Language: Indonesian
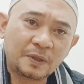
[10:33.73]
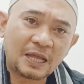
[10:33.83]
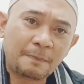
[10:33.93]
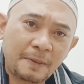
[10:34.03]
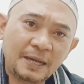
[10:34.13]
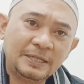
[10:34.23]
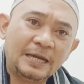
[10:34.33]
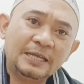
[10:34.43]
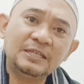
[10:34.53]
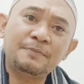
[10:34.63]
pertapaan
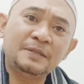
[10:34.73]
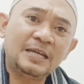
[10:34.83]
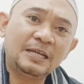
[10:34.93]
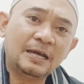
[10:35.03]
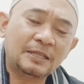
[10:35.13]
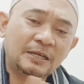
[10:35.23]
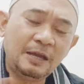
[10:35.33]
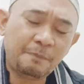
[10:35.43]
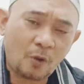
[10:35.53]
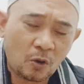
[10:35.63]
yang akhirnya menjadi kata
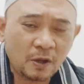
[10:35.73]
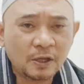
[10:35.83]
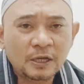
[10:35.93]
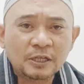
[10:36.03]
Depok